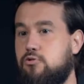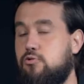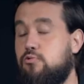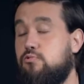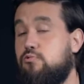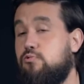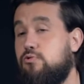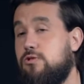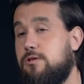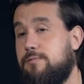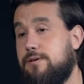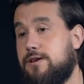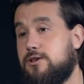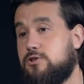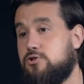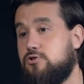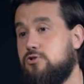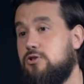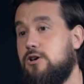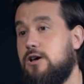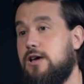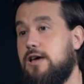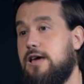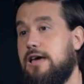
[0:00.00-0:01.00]
todo un
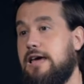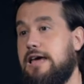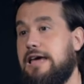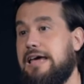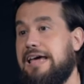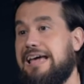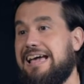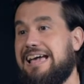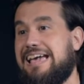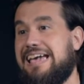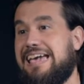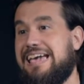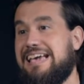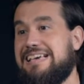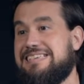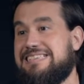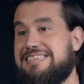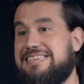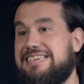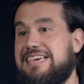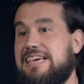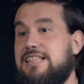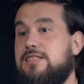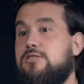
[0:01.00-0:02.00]
universo que
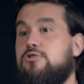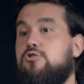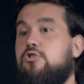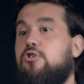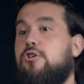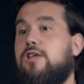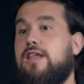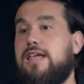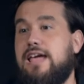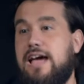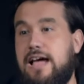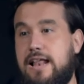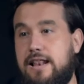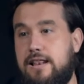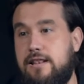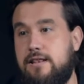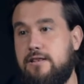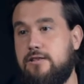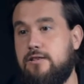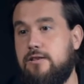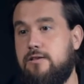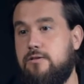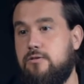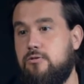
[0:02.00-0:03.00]
siendo real